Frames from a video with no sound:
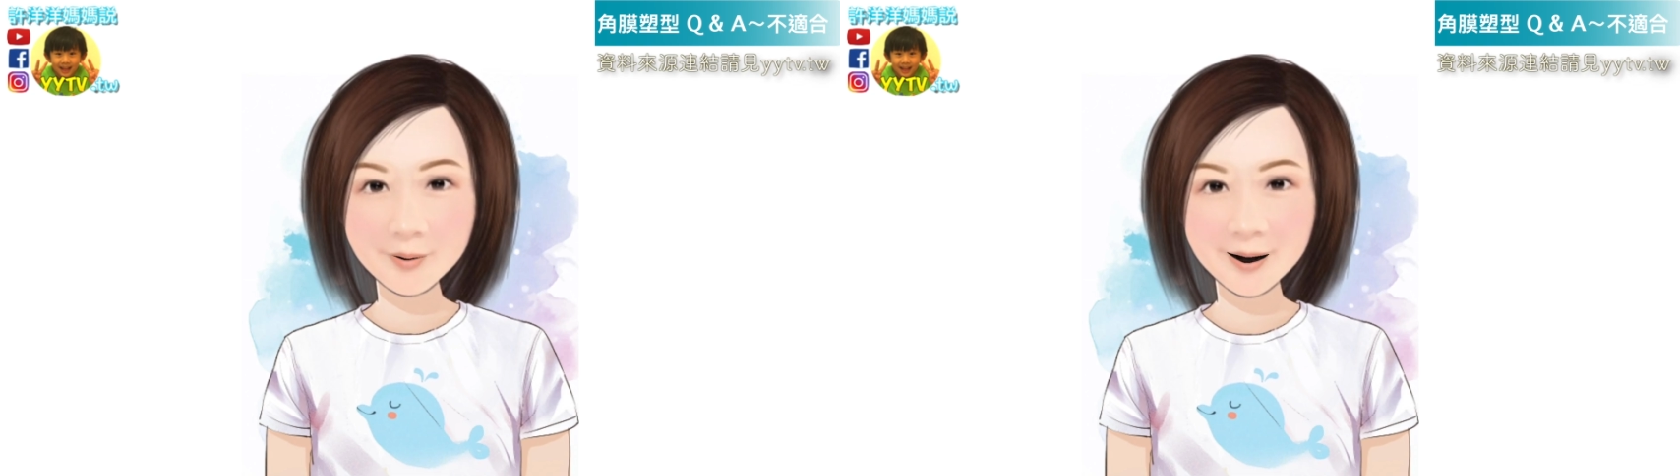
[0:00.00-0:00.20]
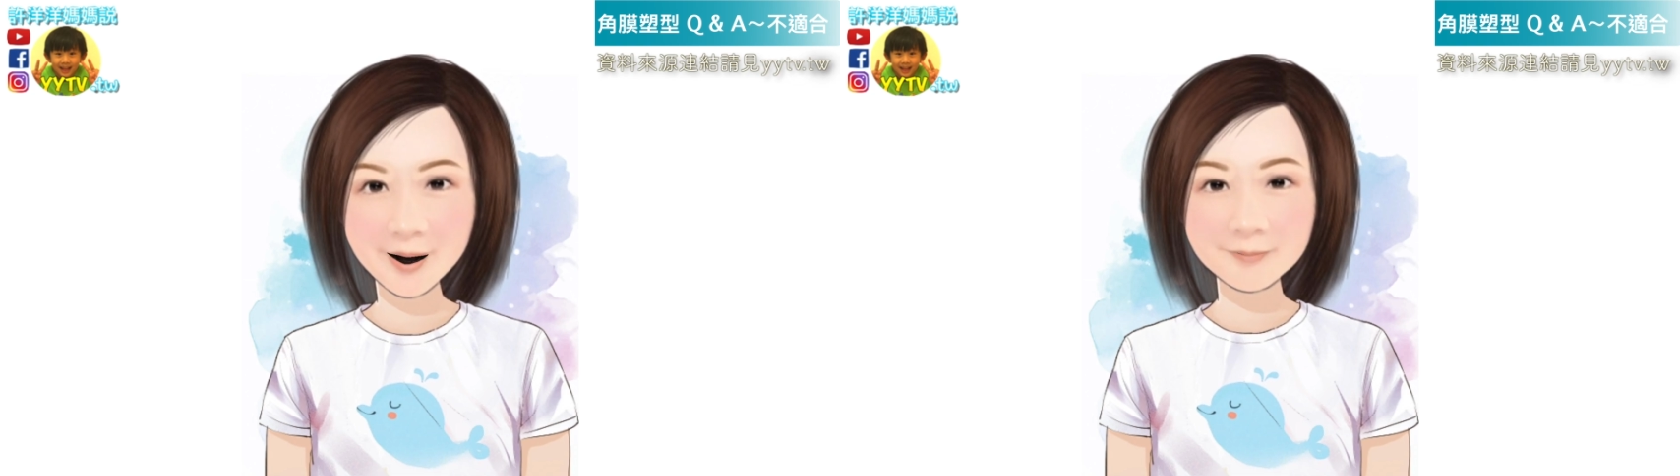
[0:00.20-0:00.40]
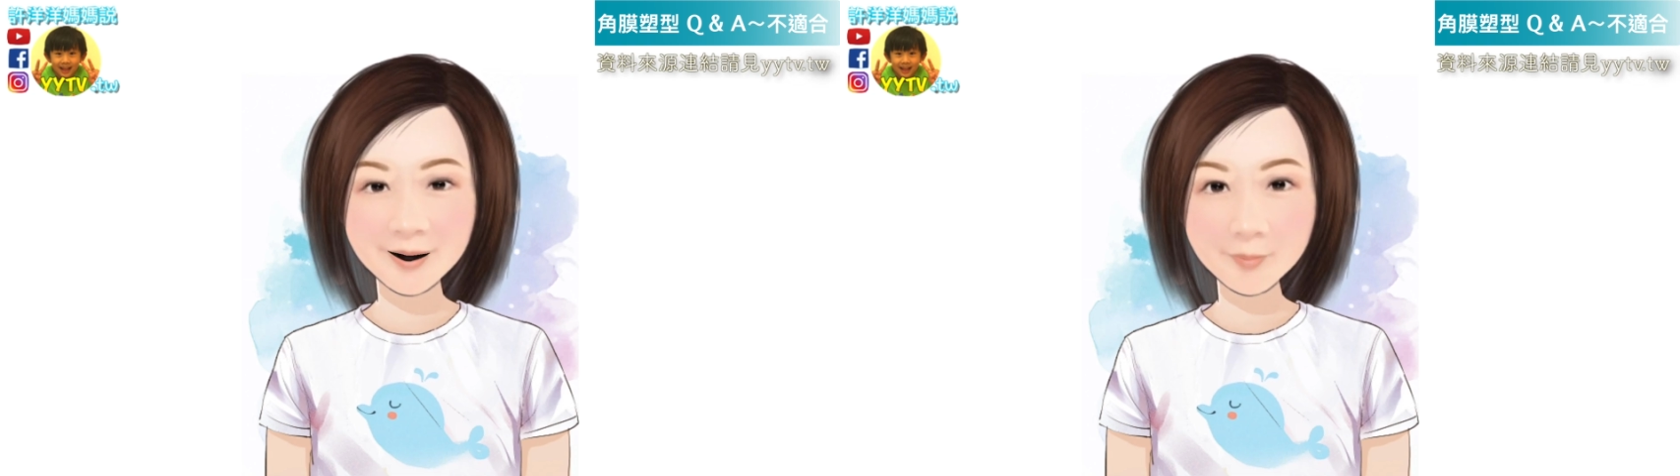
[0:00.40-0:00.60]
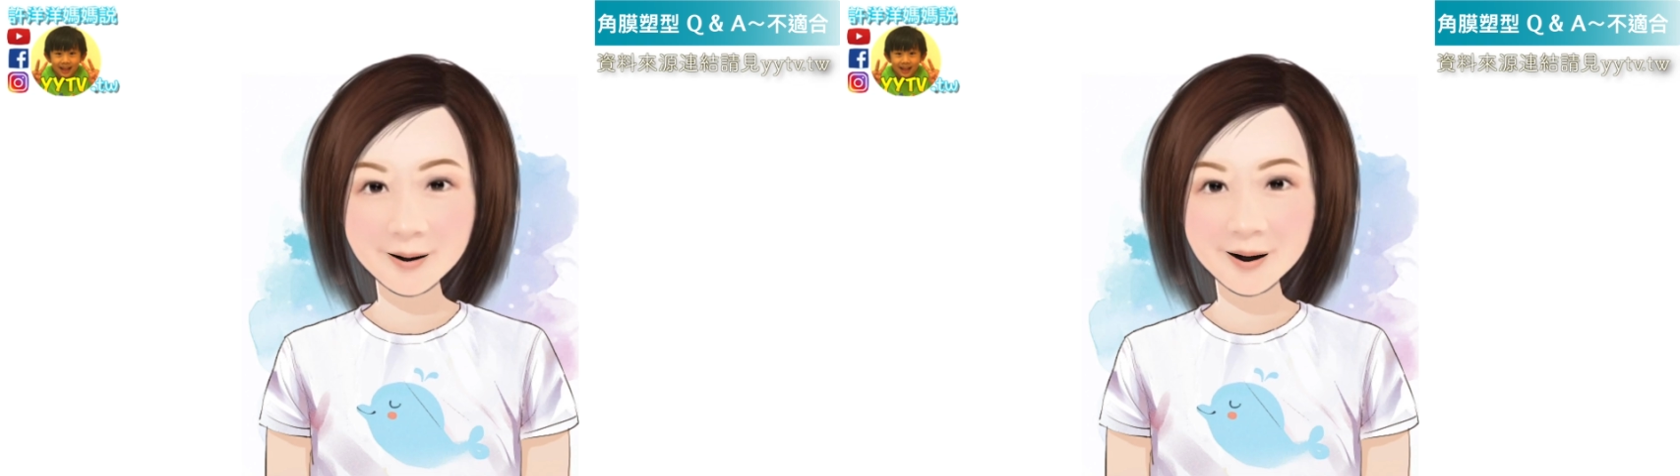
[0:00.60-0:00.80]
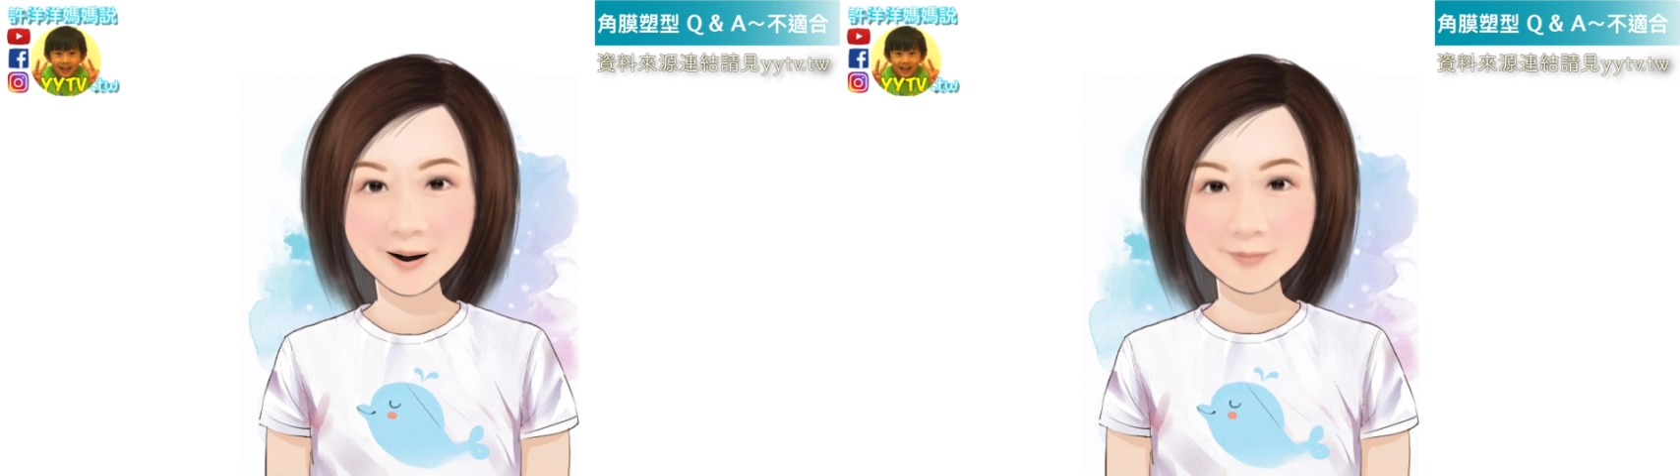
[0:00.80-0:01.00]
由医师
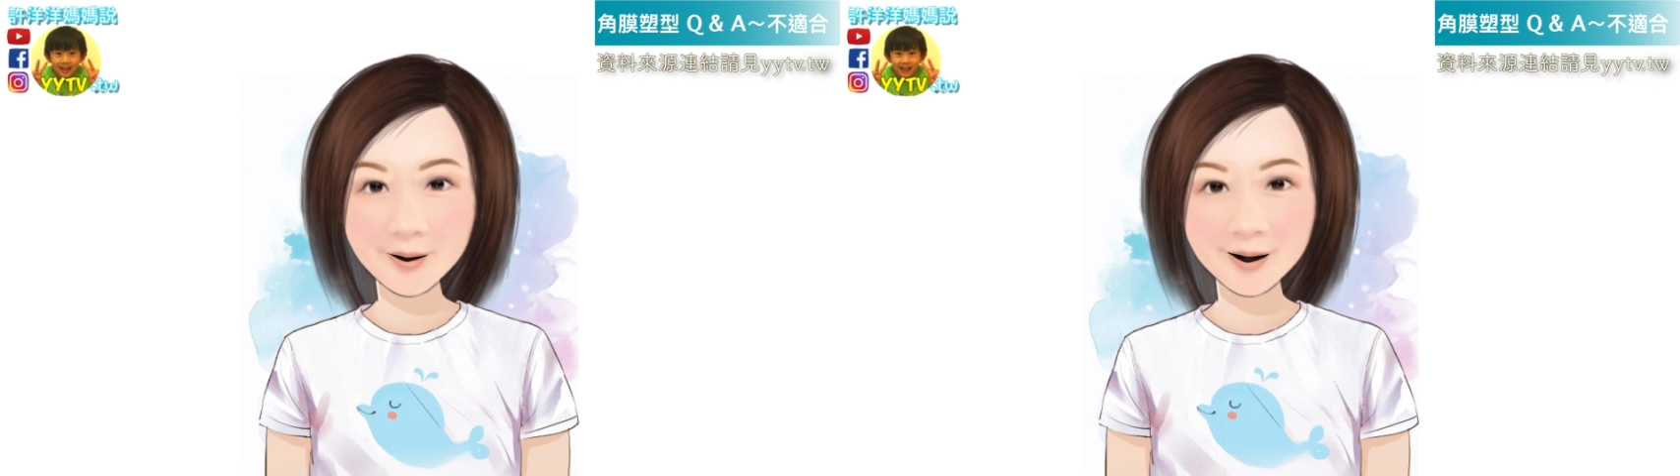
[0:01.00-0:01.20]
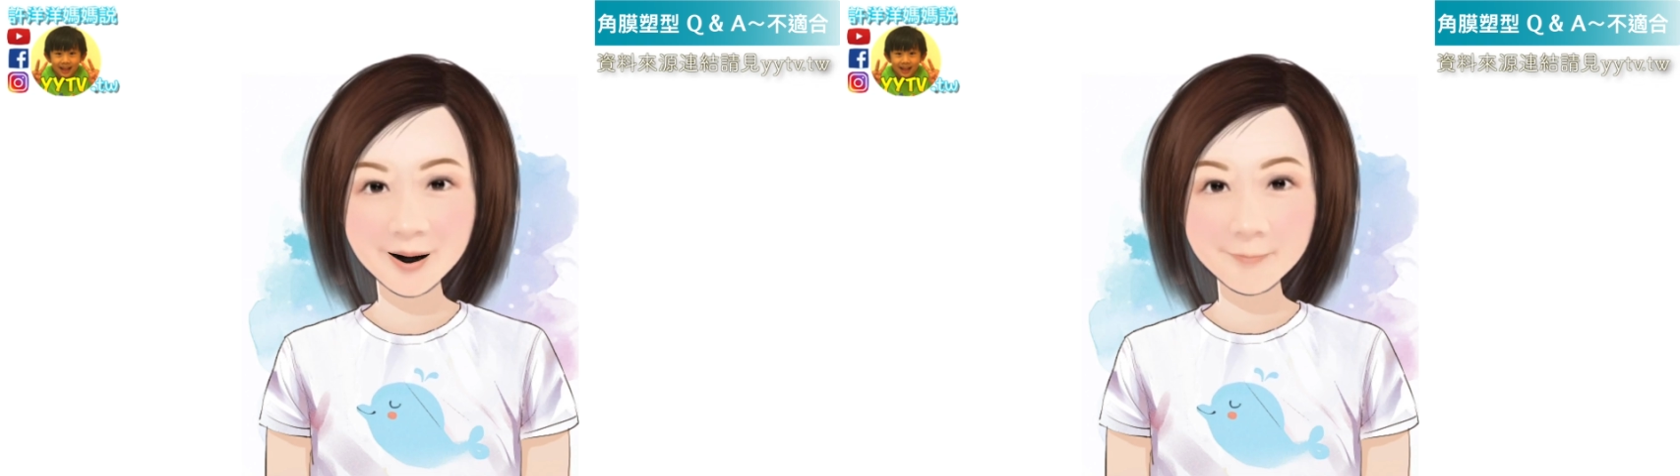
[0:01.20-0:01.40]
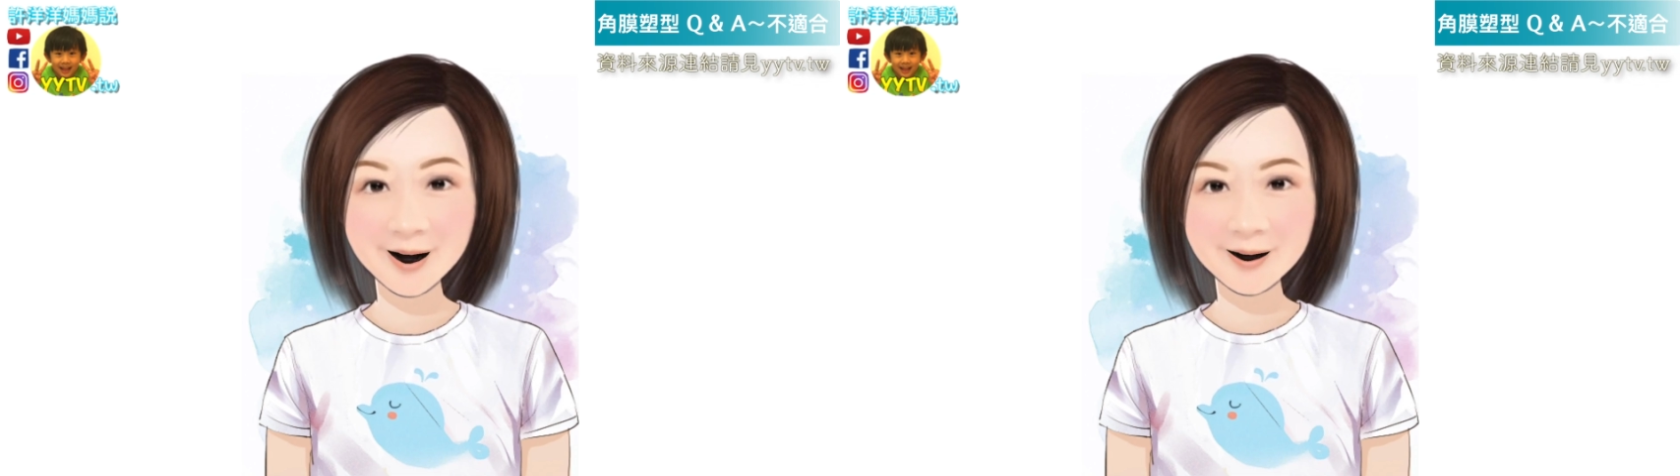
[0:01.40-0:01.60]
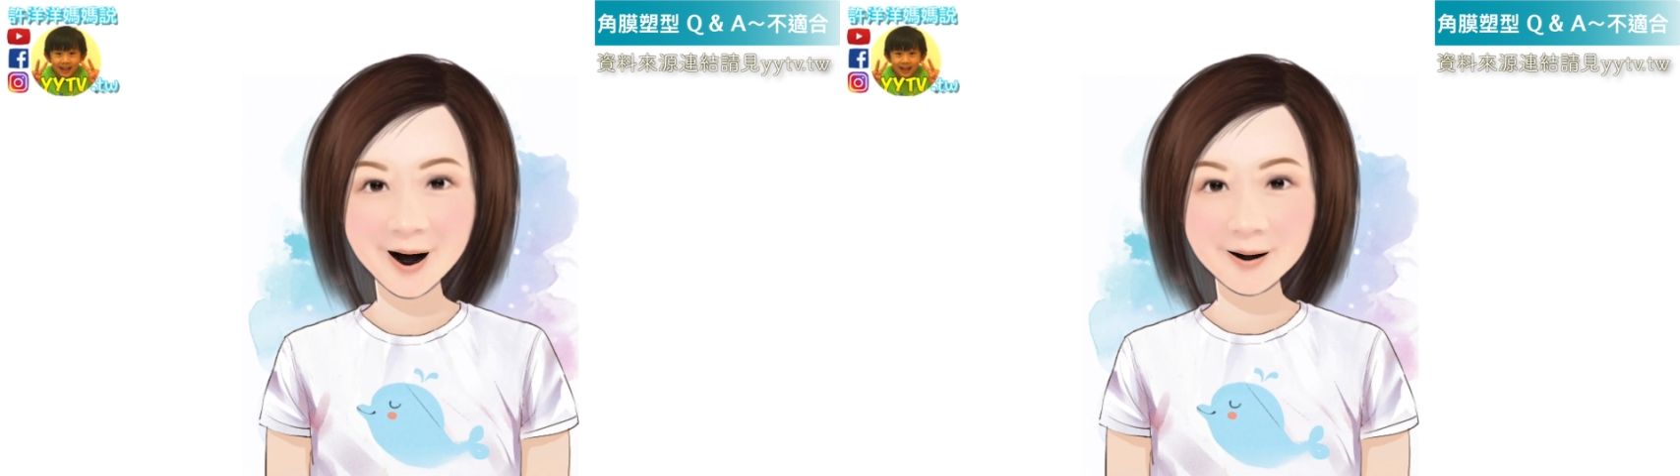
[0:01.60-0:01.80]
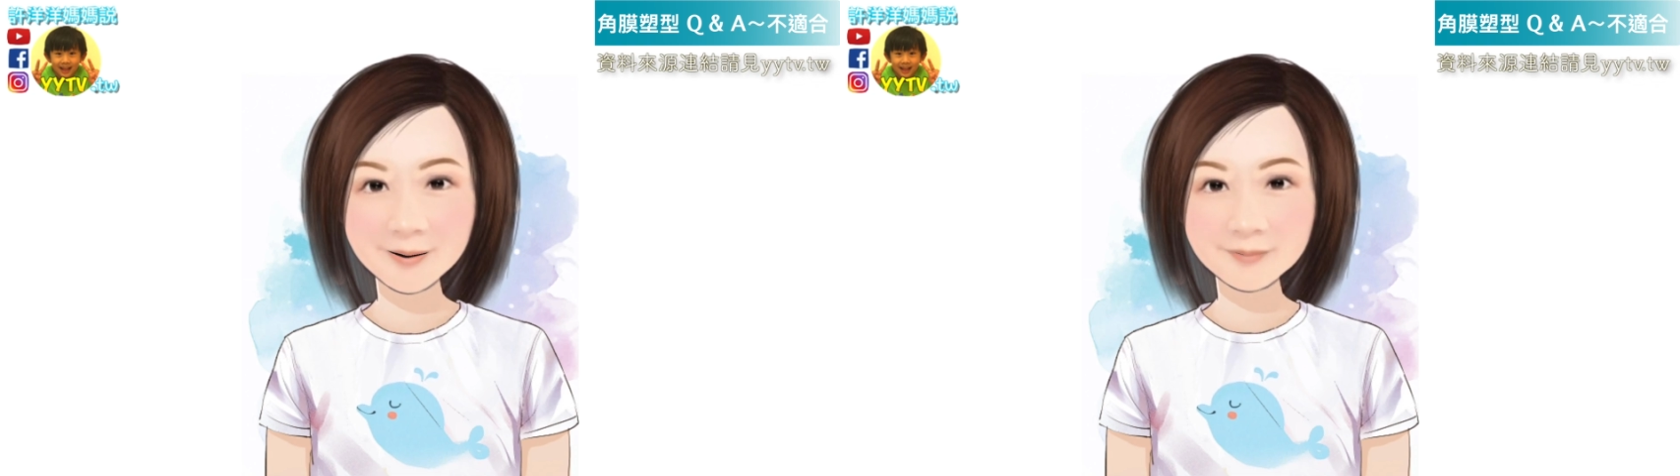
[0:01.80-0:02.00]
判断是否适合佩
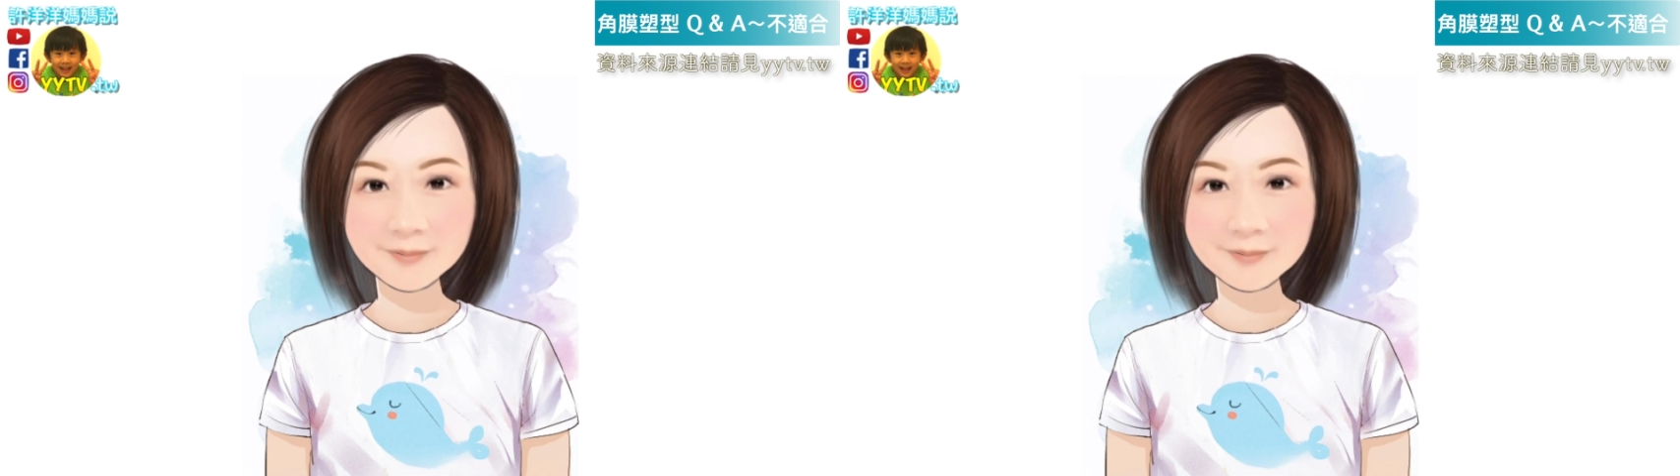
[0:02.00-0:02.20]
戴。